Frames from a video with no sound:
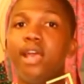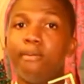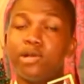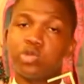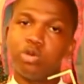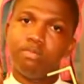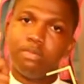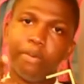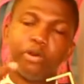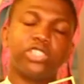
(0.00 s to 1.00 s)
parce que
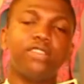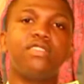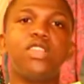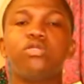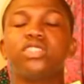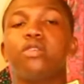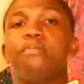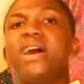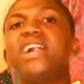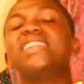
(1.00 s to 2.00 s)
ma prochaine vidéo, c'est de
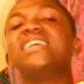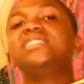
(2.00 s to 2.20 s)
parler des